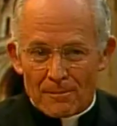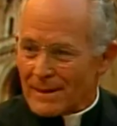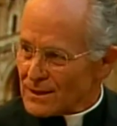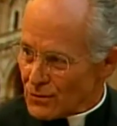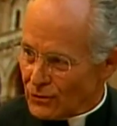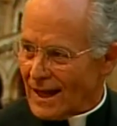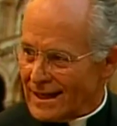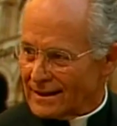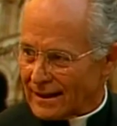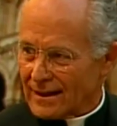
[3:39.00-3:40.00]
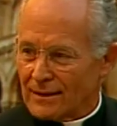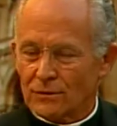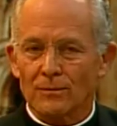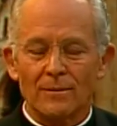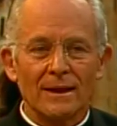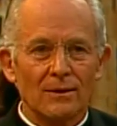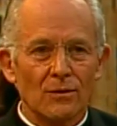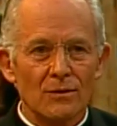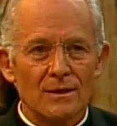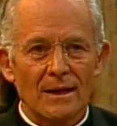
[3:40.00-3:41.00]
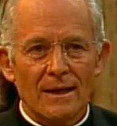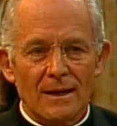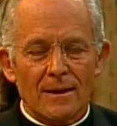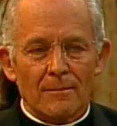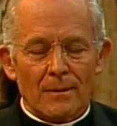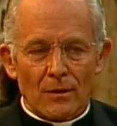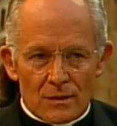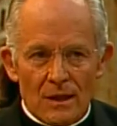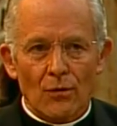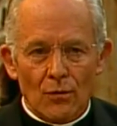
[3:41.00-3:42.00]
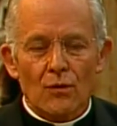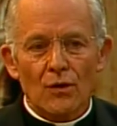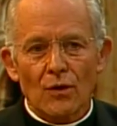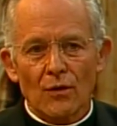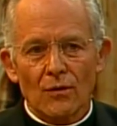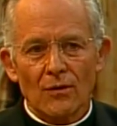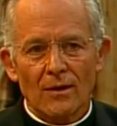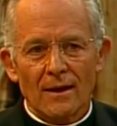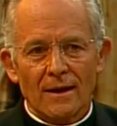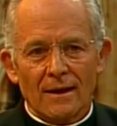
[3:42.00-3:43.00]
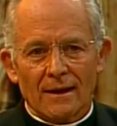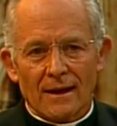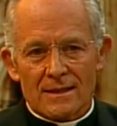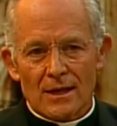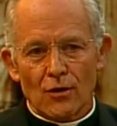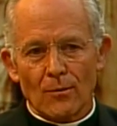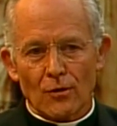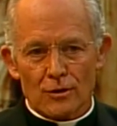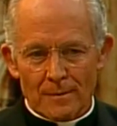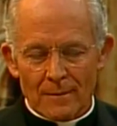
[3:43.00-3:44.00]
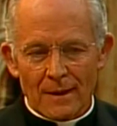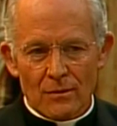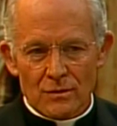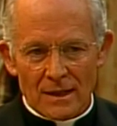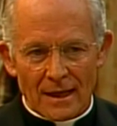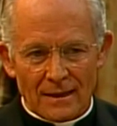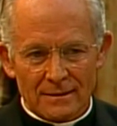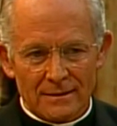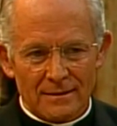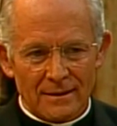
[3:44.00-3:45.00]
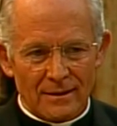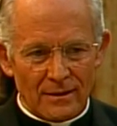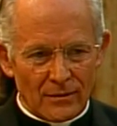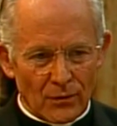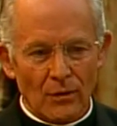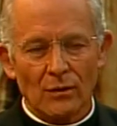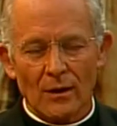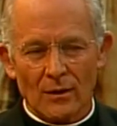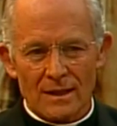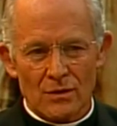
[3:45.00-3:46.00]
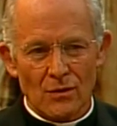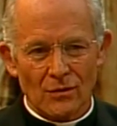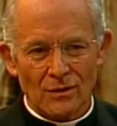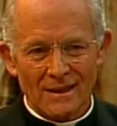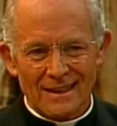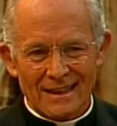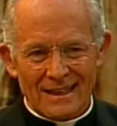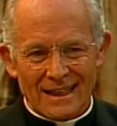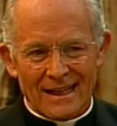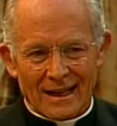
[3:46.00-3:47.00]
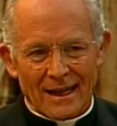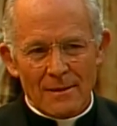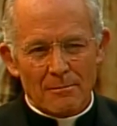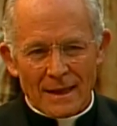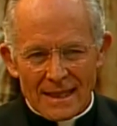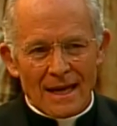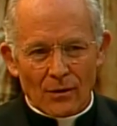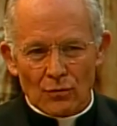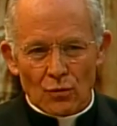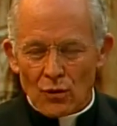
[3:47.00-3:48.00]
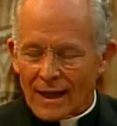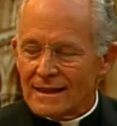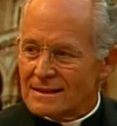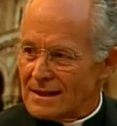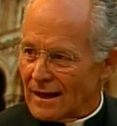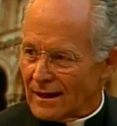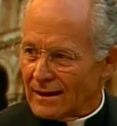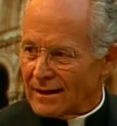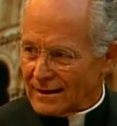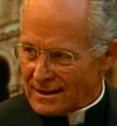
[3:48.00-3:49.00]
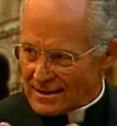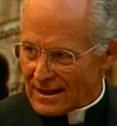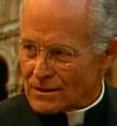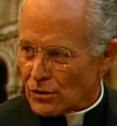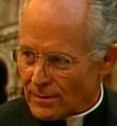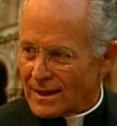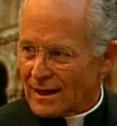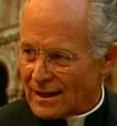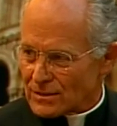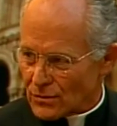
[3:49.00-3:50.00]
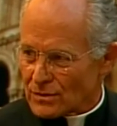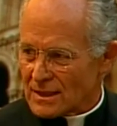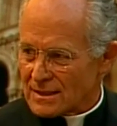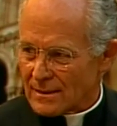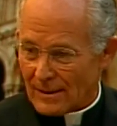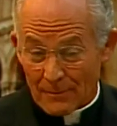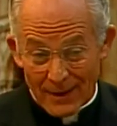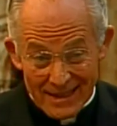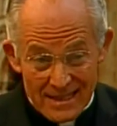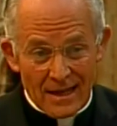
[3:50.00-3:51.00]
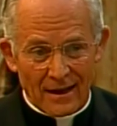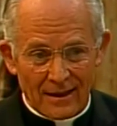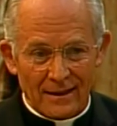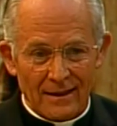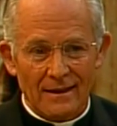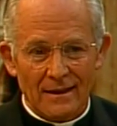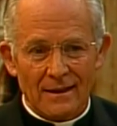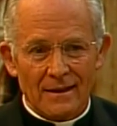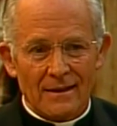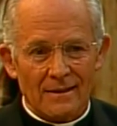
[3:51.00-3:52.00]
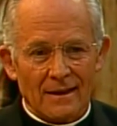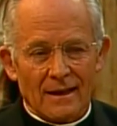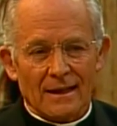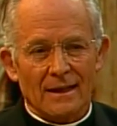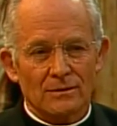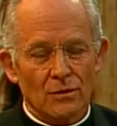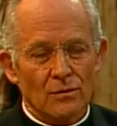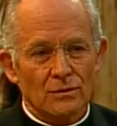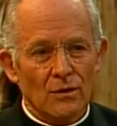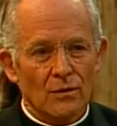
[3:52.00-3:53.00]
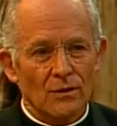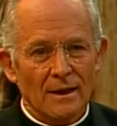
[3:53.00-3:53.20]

personal en aquellos momentos, pero sí ocurrió que así como los primeros días fue una oración en la que él pedía con urgencia que se resolvieran las cosas que le parecía que requerían solución,